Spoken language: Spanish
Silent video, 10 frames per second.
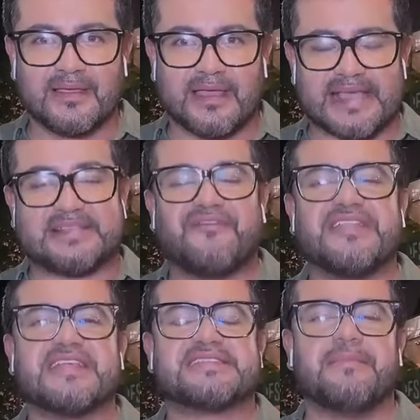Este
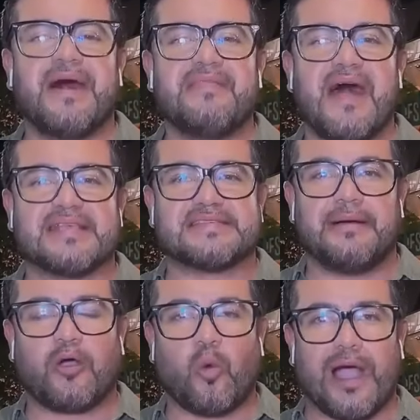fin de semana se
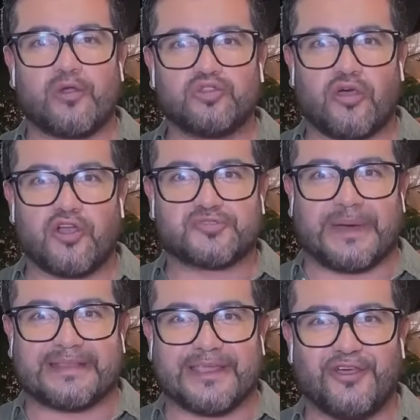va a jugar uno de los
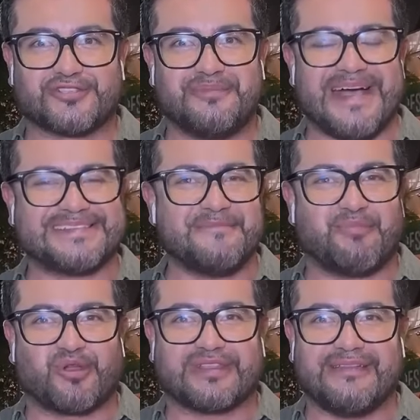partidos más
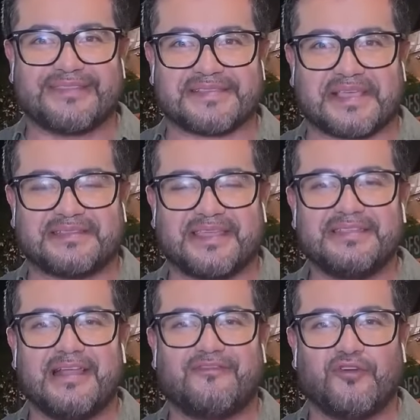importantes que
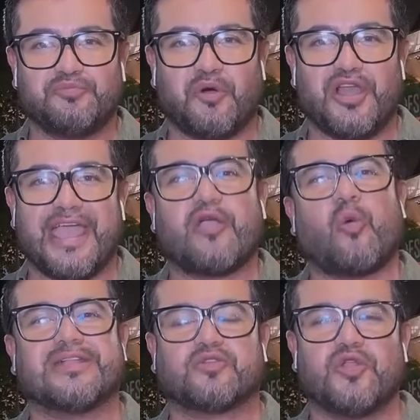tiene el fútbol
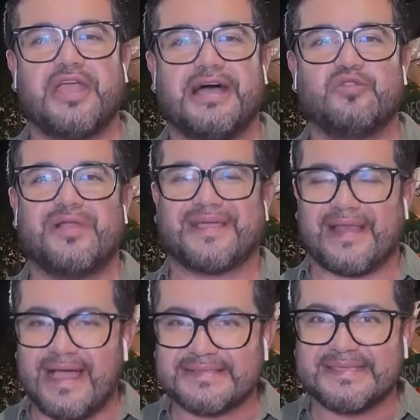ecuatoriano, el
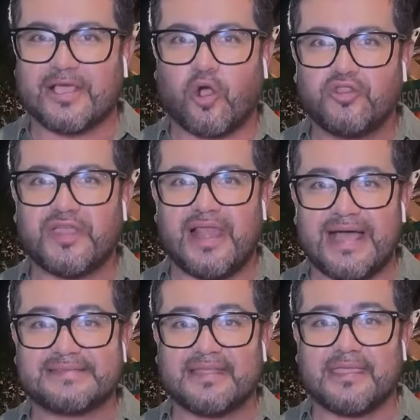clásico del
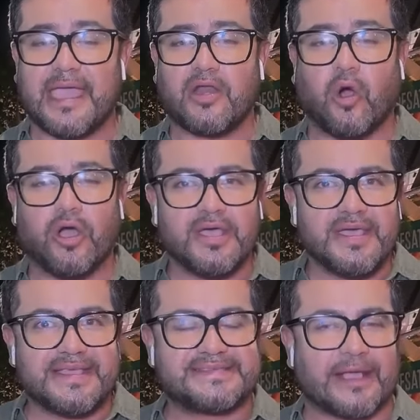astillero.
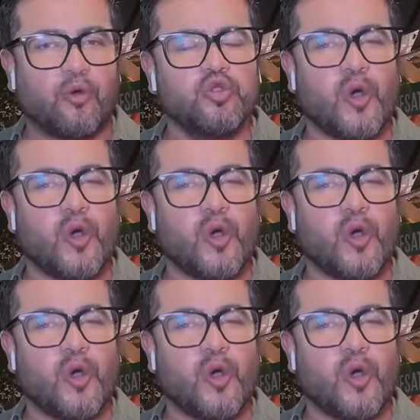Y segundo,